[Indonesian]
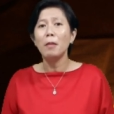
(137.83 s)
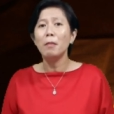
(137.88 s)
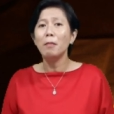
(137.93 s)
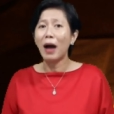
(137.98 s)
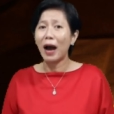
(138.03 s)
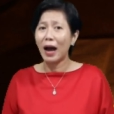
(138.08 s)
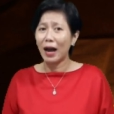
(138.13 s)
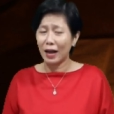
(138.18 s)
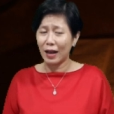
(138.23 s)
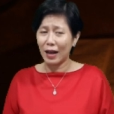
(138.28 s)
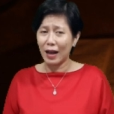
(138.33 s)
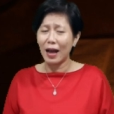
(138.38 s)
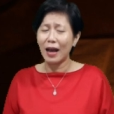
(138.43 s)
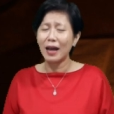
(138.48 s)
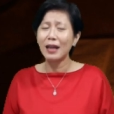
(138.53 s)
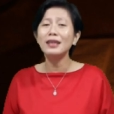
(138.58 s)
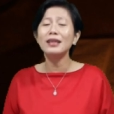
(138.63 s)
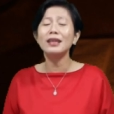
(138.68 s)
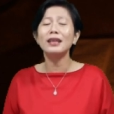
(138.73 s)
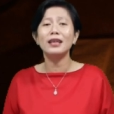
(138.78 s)

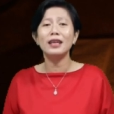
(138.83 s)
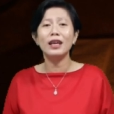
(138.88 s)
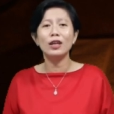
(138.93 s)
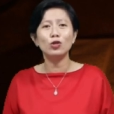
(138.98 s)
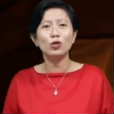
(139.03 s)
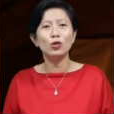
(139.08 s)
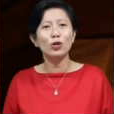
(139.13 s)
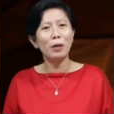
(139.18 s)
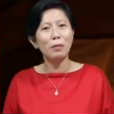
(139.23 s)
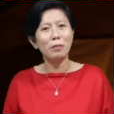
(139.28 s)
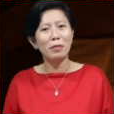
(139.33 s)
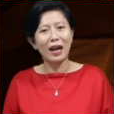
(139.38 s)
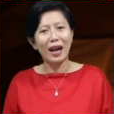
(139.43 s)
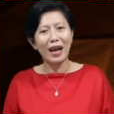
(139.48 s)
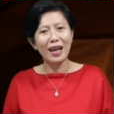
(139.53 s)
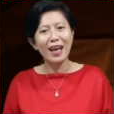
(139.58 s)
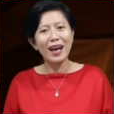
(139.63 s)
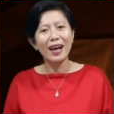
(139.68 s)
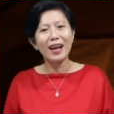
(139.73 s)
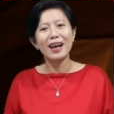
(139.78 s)
Bahkan, ia juga
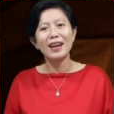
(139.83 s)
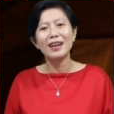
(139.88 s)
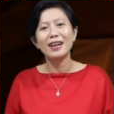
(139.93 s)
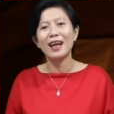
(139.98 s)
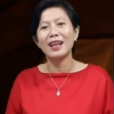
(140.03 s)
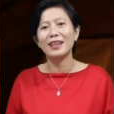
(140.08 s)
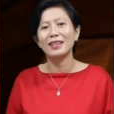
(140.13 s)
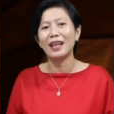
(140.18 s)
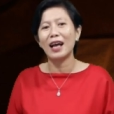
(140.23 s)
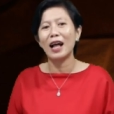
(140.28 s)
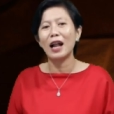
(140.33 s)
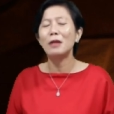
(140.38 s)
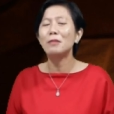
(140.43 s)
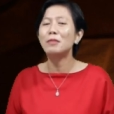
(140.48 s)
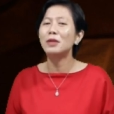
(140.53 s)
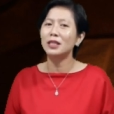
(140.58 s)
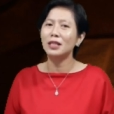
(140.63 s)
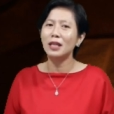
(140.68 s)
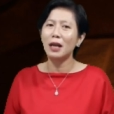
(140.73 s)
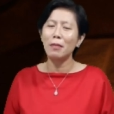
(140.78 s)
merayakan Natal
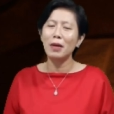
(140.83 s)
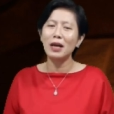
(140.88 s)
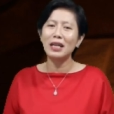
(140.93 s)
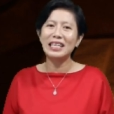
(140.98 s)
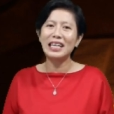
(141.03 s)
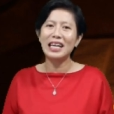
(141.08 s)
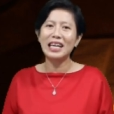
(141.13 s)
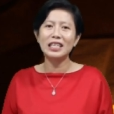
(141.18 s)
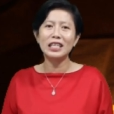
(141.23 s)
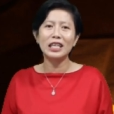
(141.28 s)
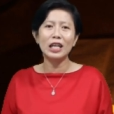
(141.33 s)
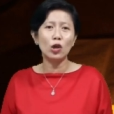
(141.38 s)
bersama dengan